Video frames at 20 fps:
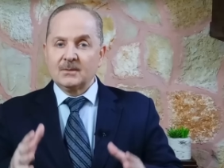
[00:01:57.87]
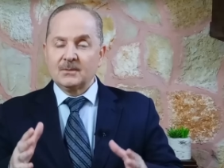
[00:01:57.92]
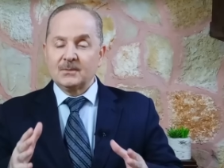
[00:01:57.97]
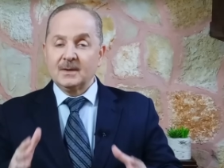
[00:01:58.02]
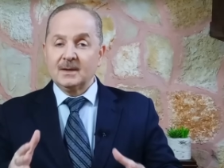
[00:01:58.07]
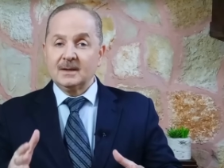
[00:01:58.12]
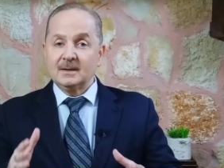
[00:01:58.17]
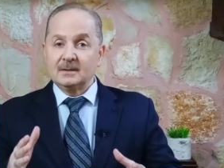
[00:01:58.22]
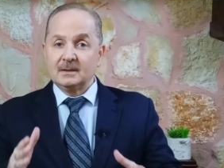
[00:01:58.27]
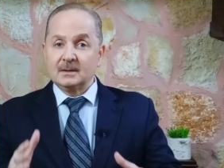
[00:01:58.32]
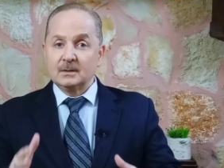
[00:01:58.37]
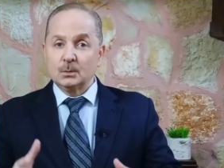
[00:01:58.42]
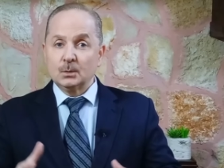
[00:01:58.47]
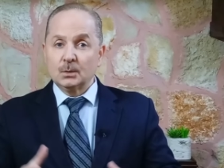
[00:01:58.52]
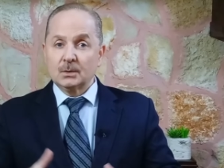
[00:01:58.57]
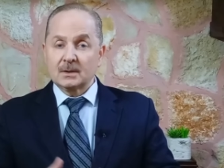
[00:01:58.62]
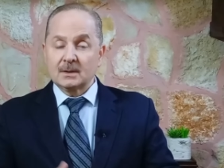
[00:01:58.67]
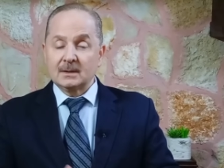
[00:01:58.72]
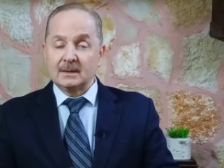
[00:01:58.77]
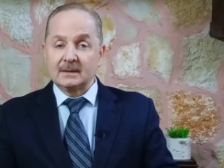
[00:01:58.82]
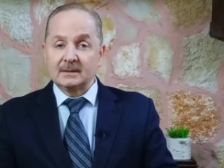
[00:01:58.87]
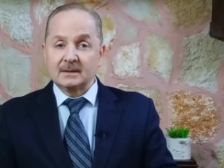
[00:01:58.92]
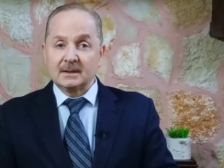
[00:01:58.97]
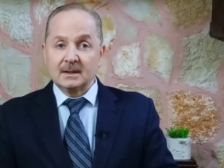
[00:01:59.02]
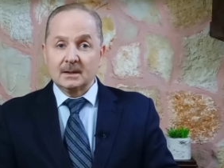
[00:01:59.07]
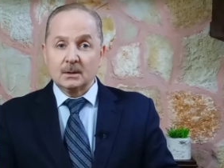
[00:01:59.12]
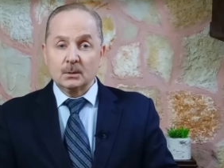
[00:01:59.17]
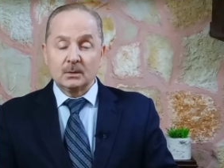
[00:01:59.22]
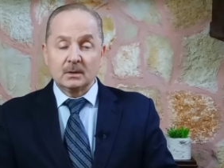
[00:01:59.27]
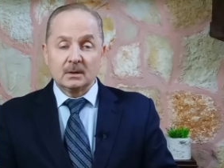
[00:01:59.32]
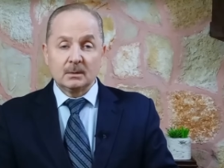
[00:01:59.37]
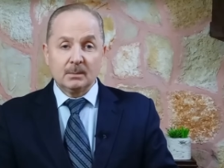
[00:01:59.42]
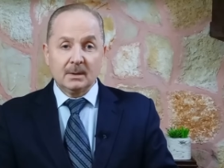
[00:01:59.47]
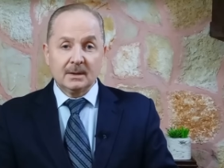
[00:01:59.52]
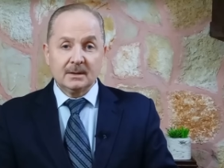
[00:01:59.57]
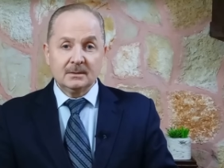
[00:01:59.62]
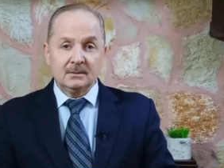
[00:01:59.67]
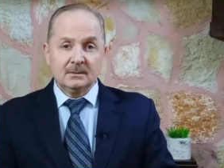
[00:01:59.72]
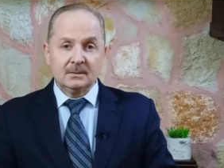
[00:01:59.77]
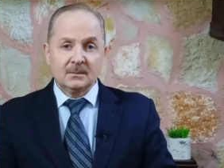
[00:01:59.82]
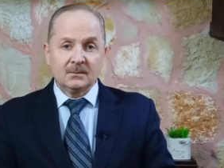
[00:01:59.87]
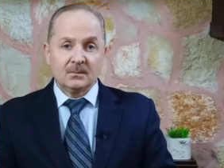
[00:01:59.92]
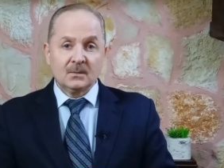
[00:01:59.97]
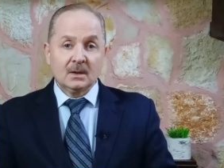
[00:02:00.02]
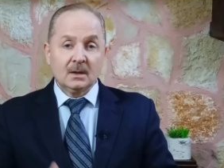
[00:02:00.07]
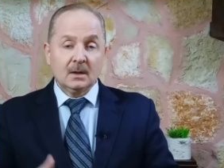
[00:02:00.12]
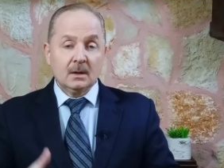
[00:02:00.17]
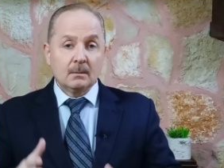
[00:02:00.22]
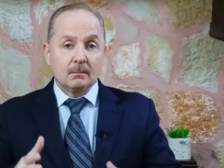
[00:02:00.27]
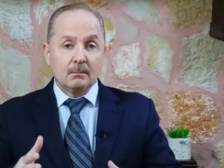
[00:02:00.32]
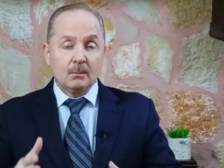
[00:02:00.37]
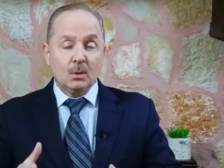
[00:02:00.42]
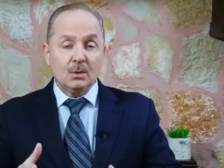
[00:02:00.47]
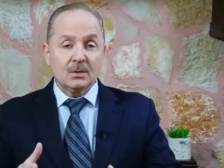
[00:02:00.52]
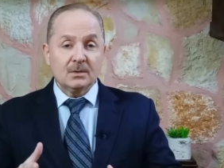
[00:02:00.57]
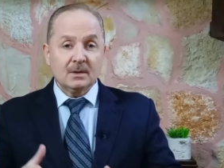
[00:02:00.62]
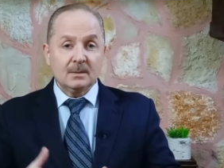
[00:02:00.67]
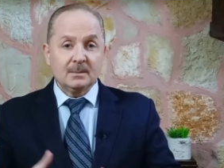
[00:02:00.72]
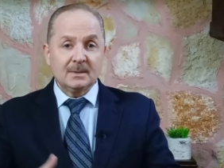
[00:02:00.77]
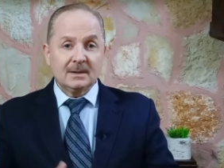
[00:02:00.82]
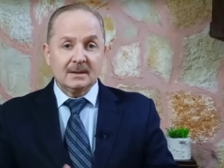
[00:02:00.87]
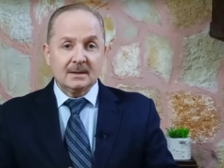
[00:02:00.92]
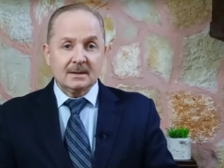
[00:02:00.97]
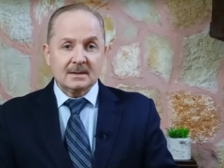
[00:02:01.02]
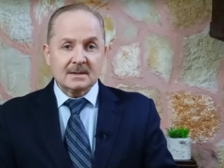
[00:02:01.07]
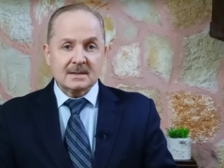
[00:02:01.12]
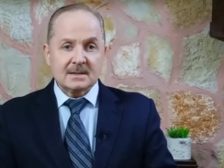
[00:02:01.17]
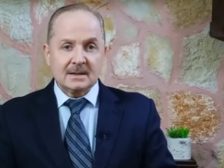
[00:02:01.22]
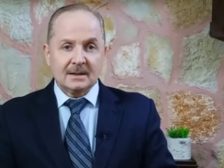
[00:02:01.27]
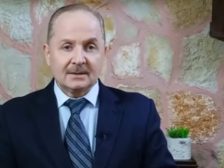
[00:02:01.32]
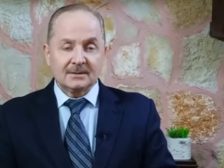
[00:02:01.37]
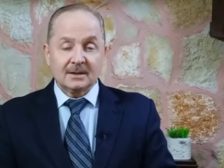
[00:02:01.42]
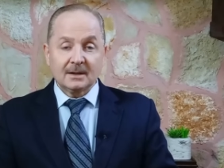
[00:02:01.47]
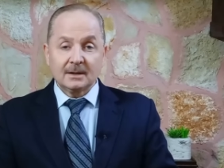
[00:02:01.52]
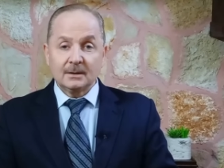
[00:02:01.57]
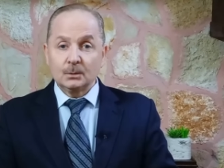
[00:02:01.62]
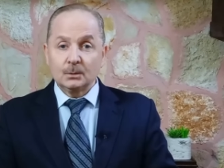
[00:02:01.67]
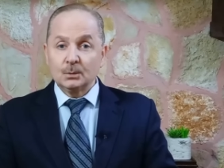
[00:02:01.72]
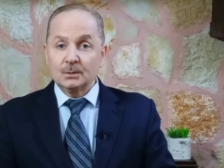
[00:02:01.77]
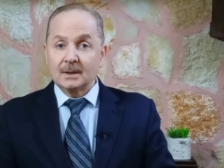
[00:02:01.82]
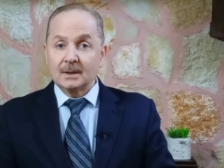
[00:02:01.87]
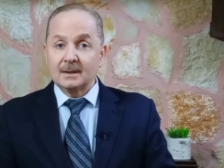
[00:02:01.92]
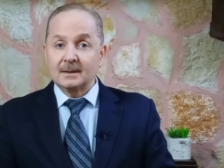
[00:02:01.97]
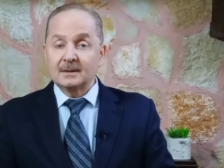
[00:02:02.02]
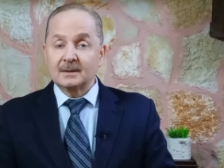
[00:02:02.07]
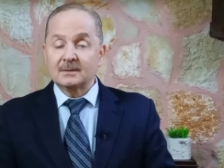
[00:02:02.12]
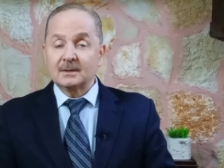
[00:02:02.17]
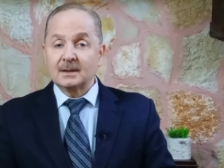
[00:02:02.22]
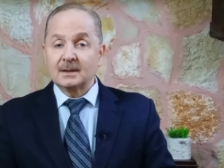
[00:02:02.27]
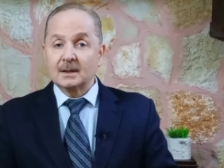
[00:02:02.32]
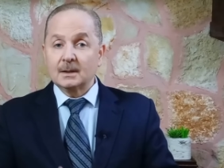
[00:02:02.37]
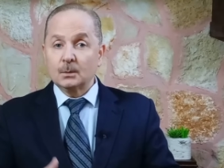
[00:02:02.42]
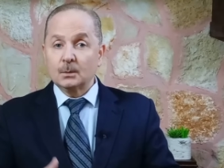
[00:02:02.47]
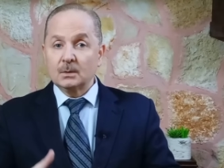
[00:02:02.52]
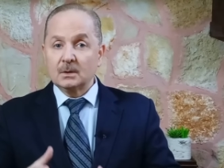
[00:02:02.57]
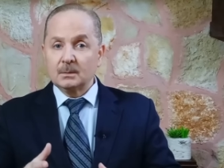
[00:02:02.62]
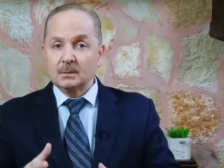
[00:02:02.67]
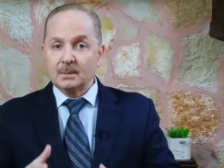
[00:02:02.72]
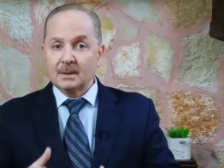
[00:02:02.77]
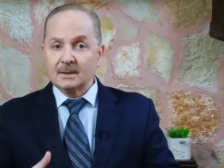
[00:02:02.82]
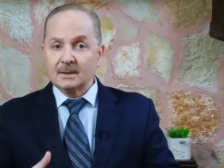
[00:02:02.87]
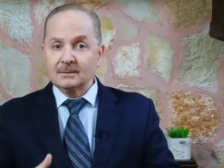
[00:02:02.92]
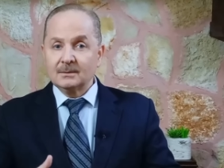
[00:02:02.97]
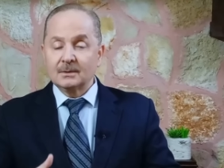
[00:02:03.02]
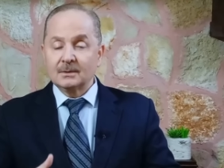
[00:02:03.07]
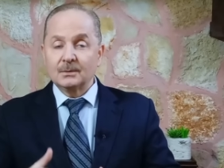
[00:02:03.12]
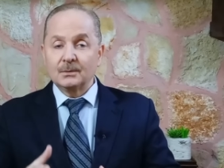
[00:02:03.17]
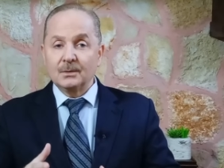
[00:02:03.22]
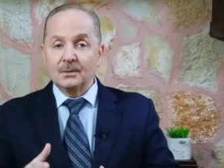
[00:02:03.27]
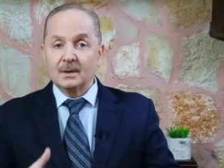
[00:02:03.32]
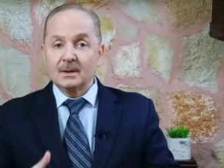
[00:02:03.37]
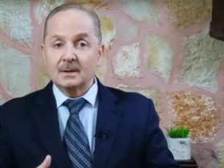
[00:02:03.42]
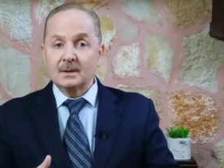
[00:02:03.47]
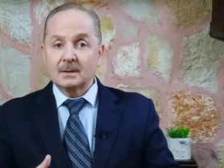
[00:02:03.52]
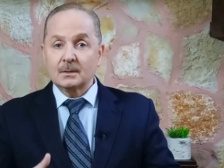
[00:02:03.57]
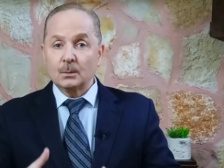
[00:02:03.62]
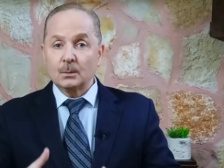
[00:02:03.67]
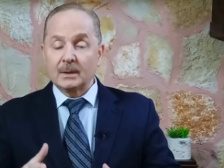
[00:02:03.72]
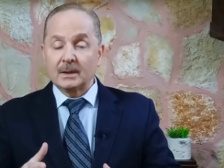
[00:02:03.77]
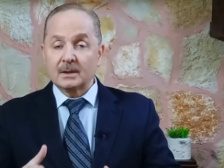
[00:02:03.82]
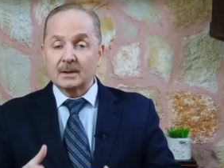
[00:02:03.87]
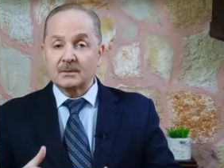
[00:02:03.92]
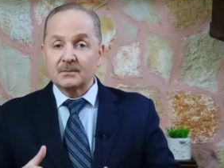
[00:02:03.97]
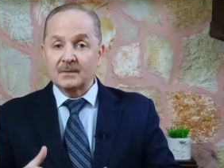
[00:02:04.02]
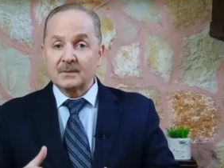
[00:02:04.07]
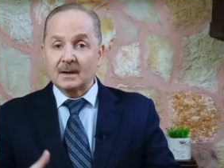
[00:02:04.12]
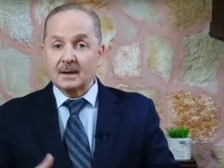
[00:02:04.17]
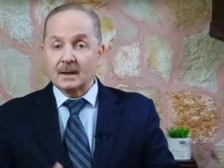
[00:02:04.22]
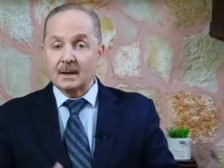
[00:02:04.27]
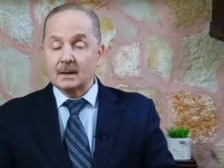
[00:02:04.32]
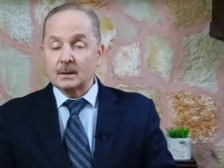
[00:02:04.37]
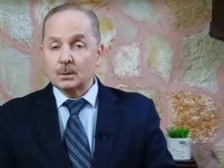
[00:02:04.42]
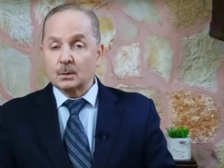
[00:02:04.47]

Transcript: فائدة أخرى لتناول البيض معظم الناس يعتقدون أن تناول البيض ضار ويرفع